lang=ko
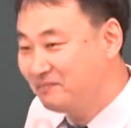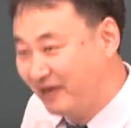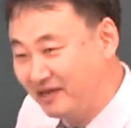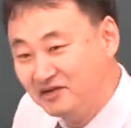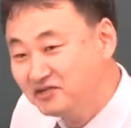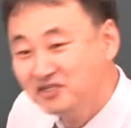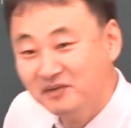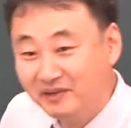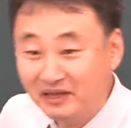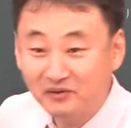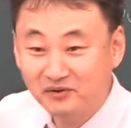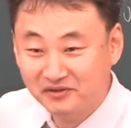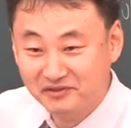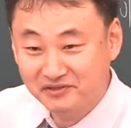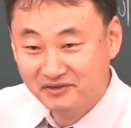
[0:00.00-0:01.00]
매년 시험에
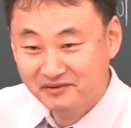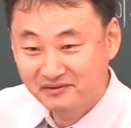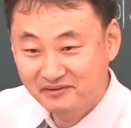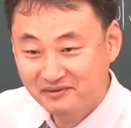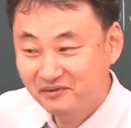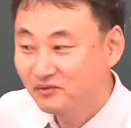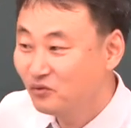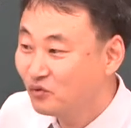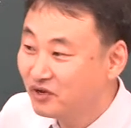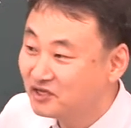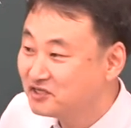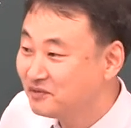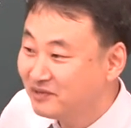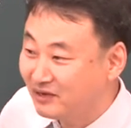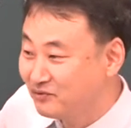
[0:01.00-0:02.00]
나오거든요. 올해
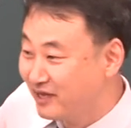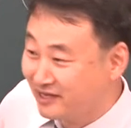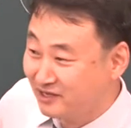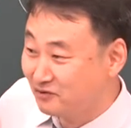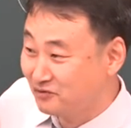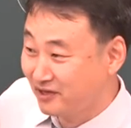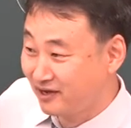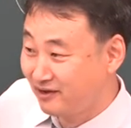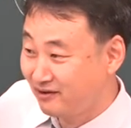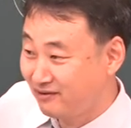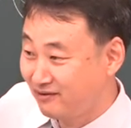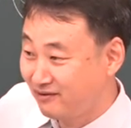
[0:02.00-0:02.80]
시험 나온다 안 나온다?